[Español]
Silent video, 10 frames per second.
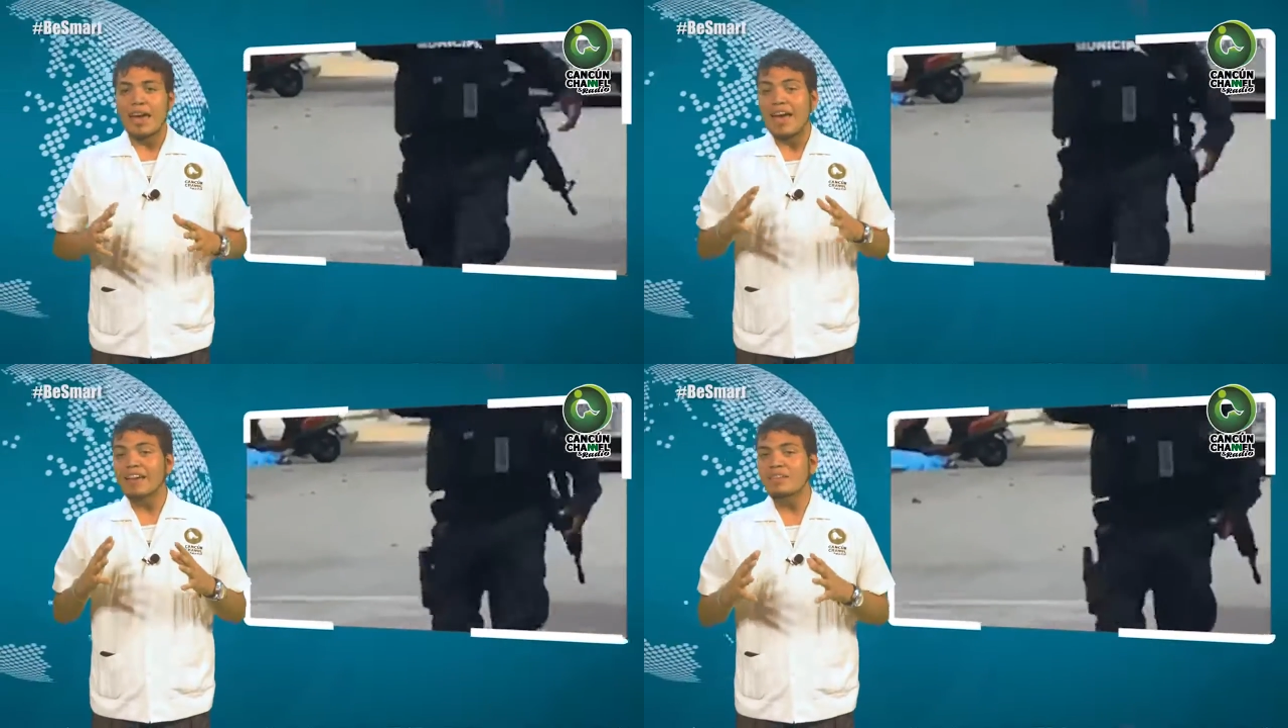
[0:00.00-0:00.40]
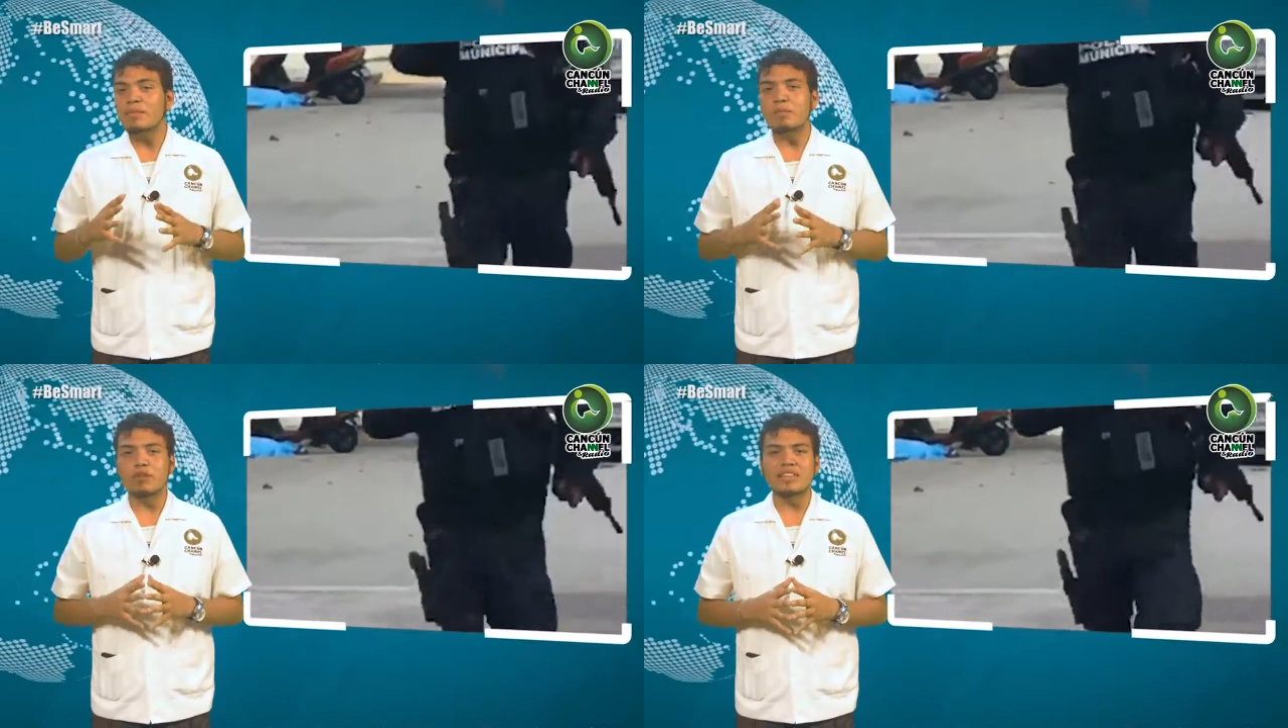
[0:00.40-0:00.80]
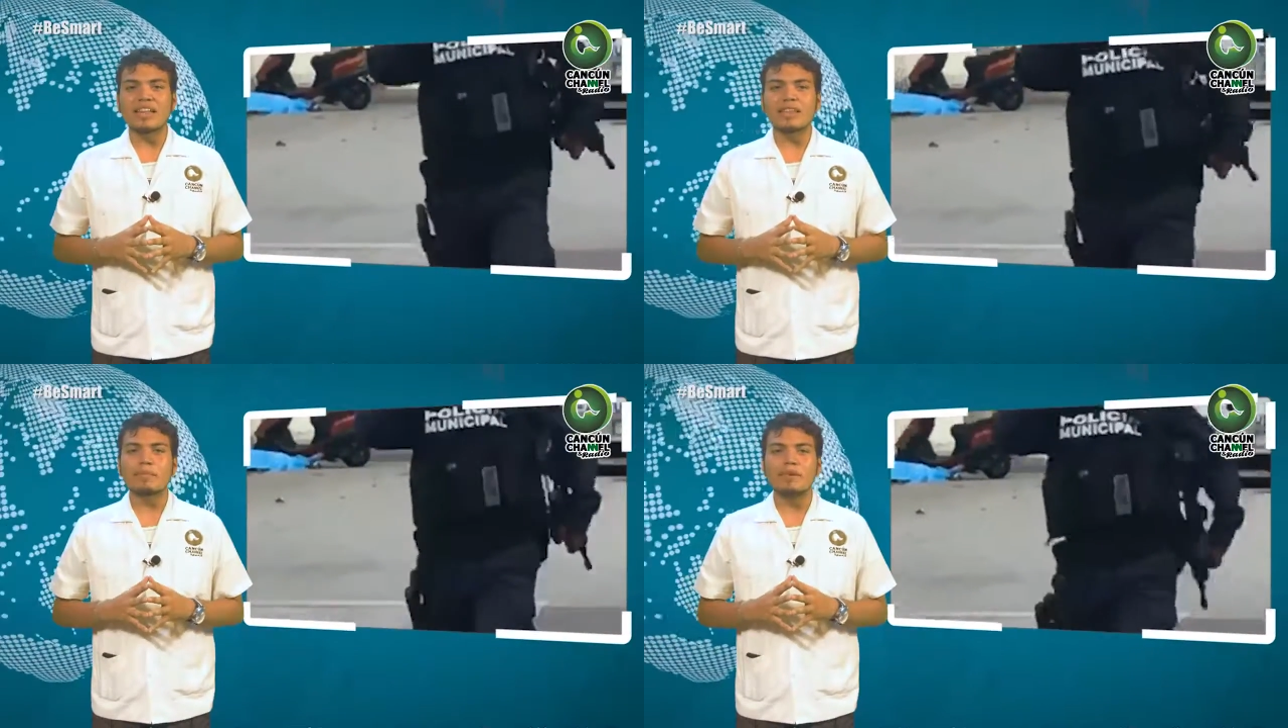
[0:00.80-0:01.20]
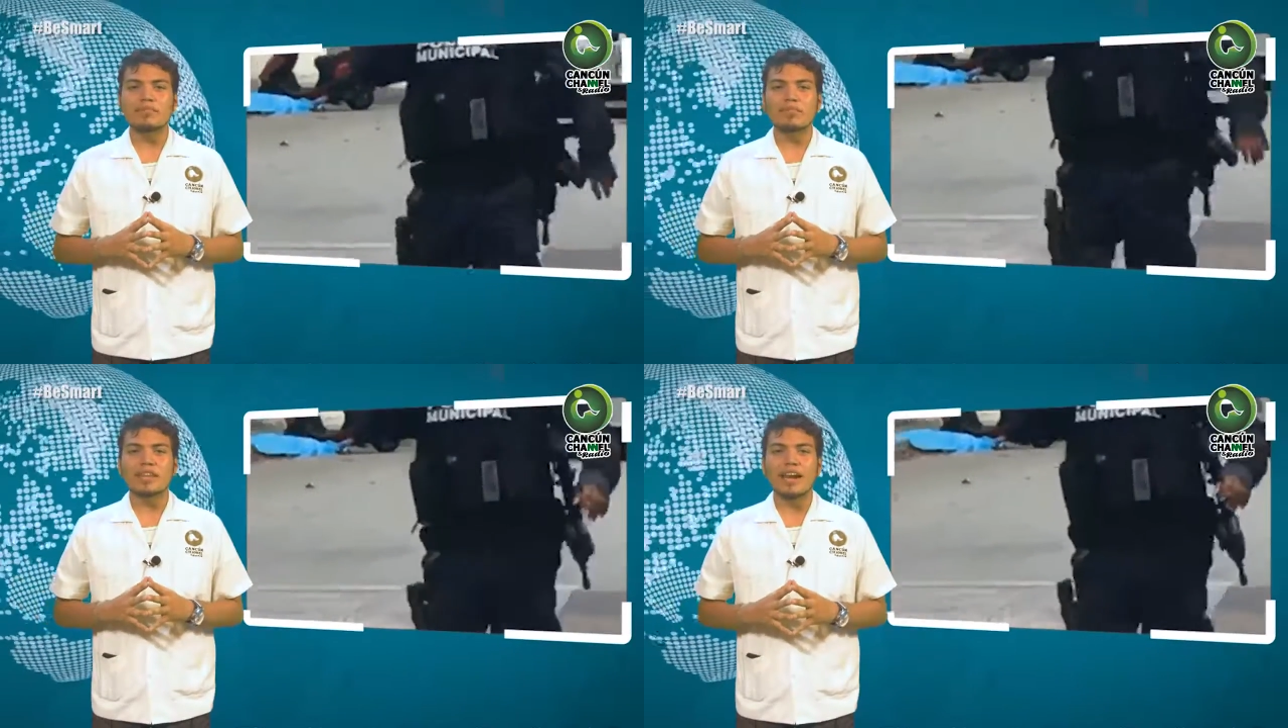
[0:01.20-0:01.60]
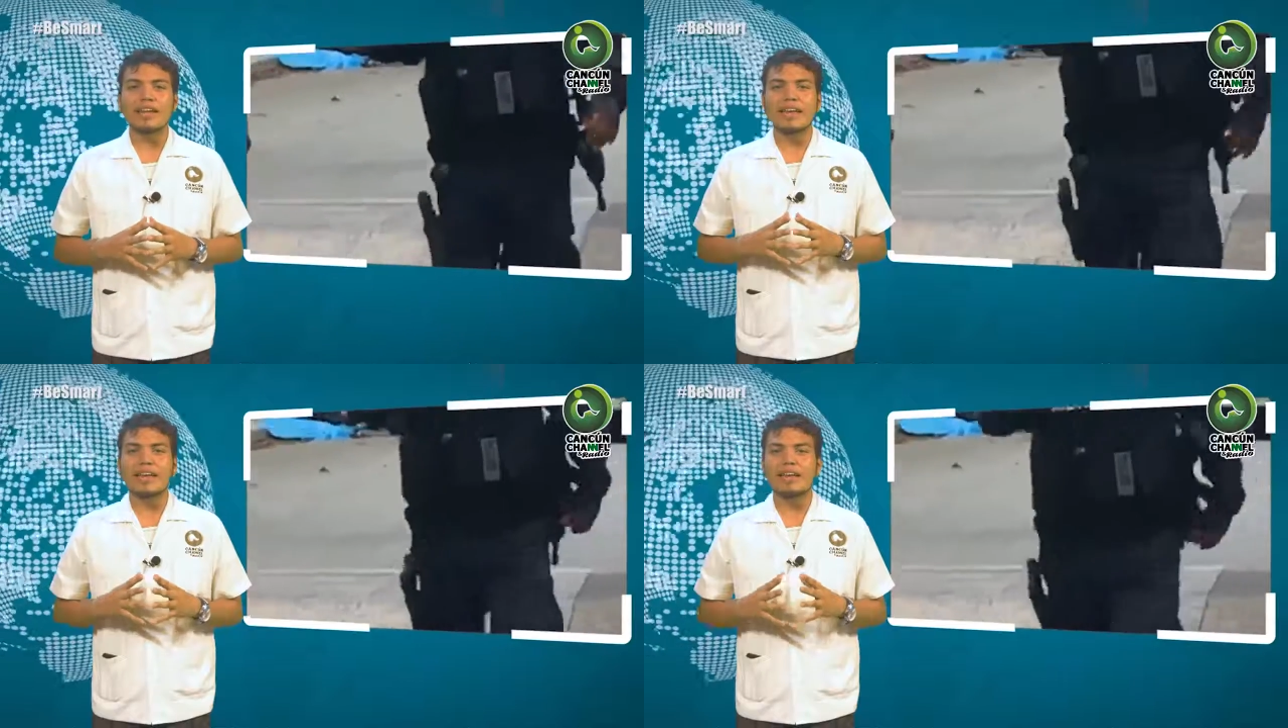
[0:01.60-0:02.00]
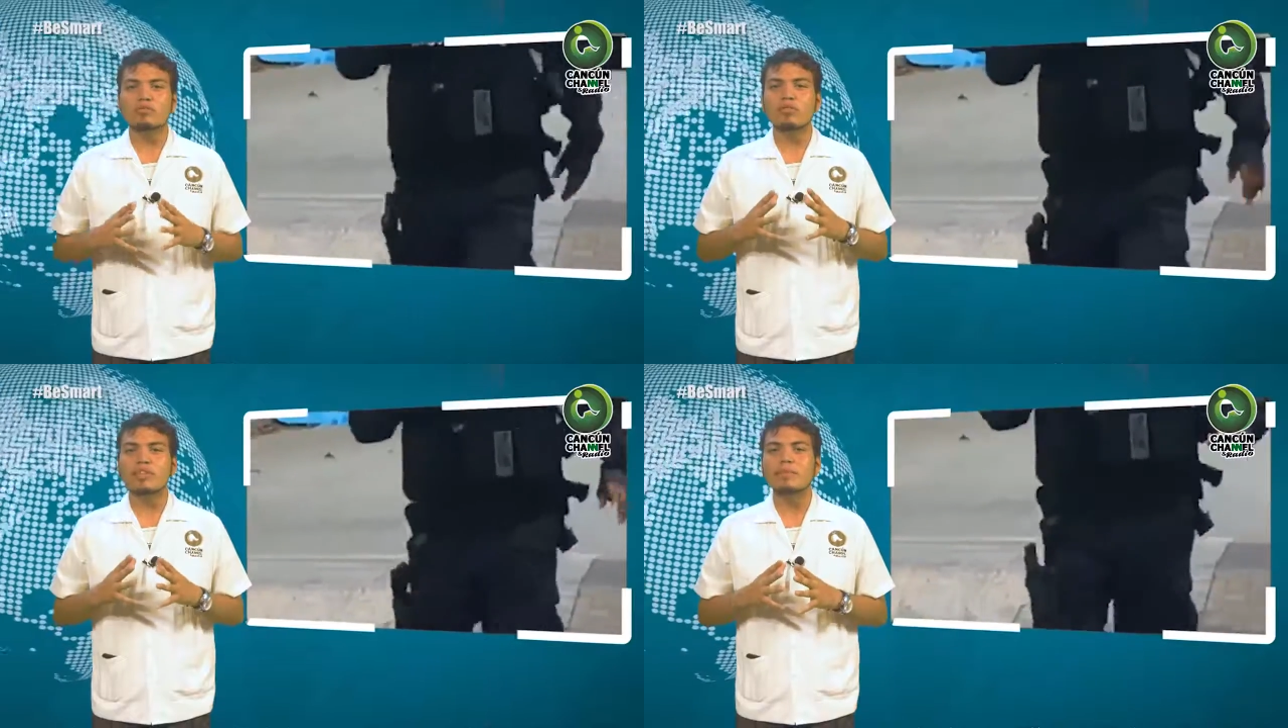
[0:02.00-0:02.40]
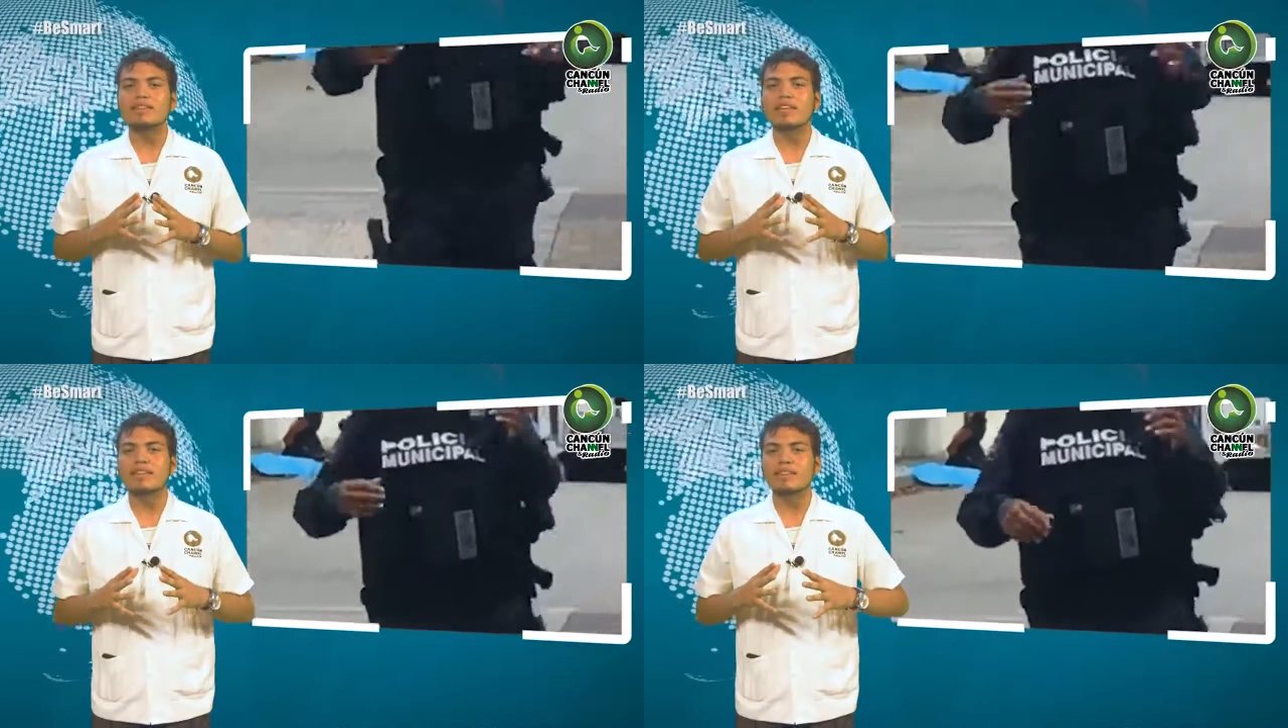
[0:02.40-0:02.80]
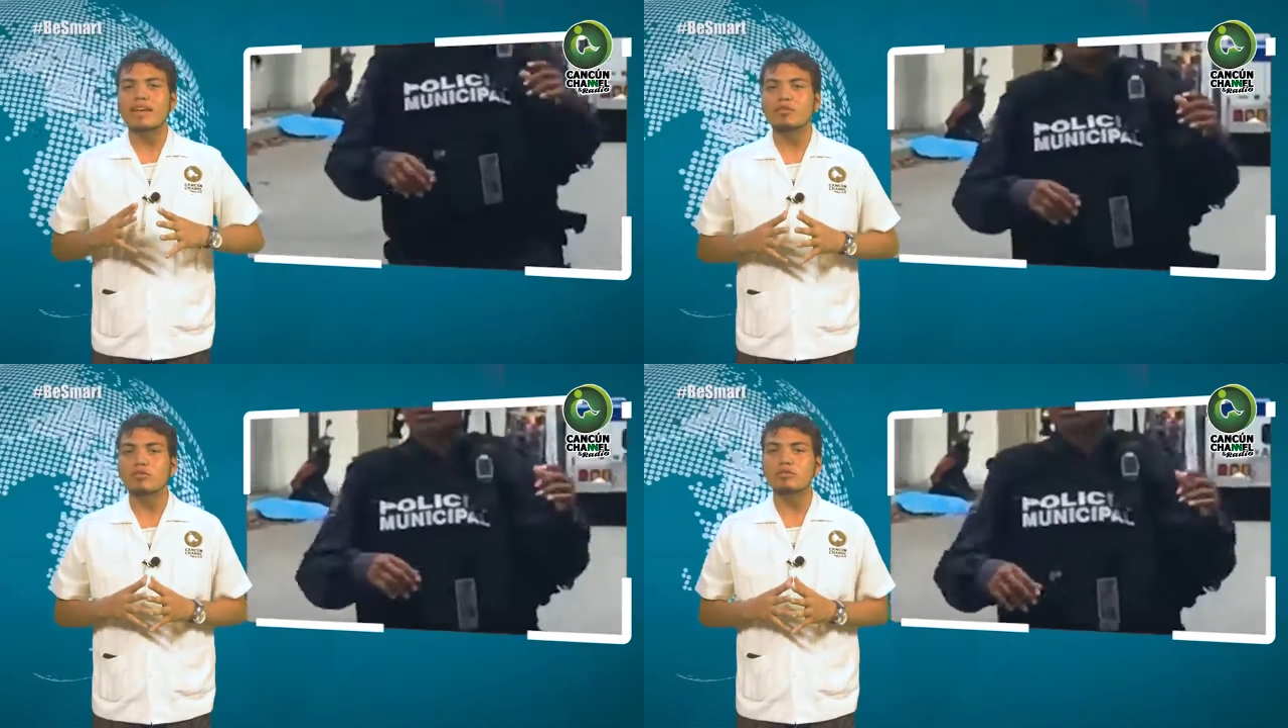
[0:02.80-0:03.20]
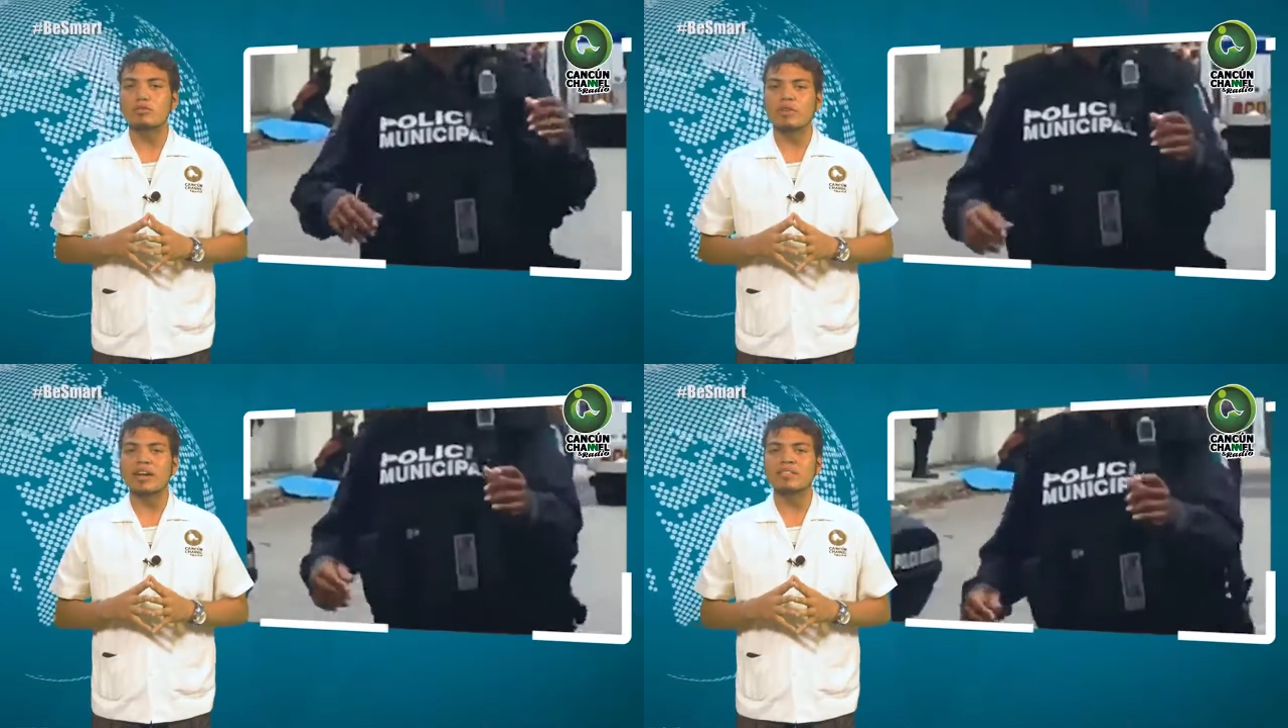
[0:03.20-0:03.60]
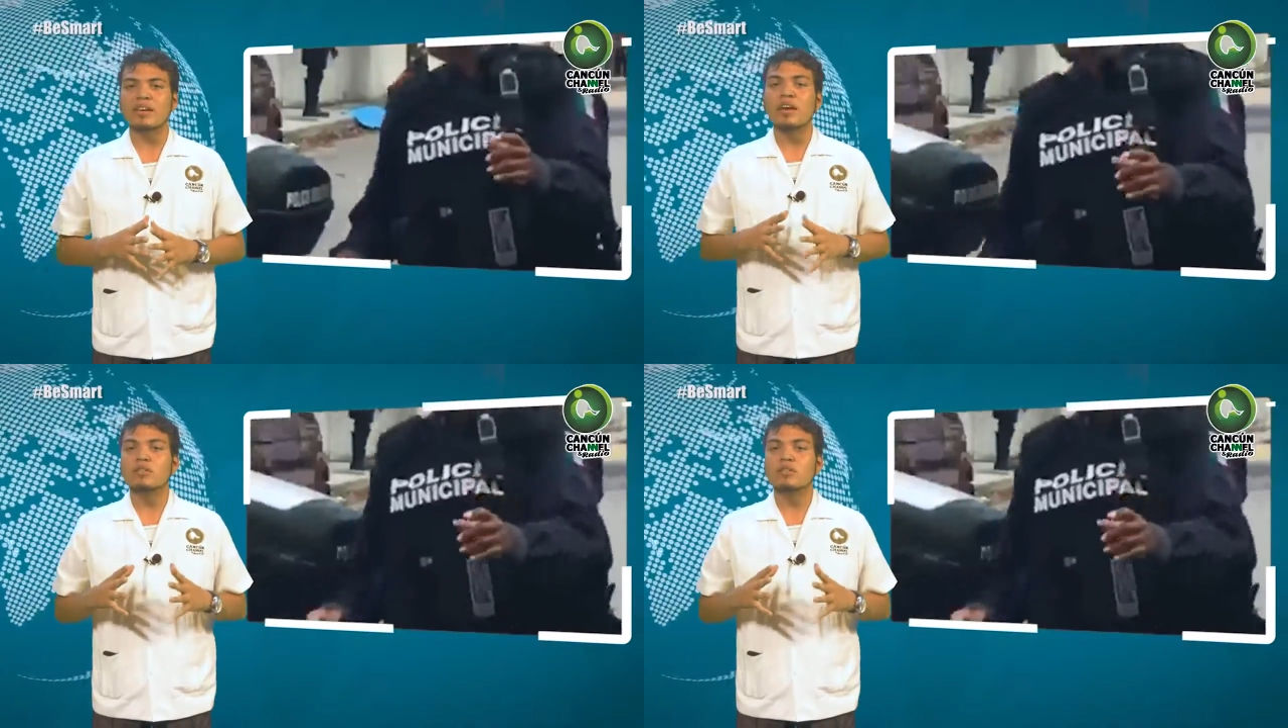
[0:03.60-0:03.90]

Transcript: Es importante mencionar que en las últimas 72 horas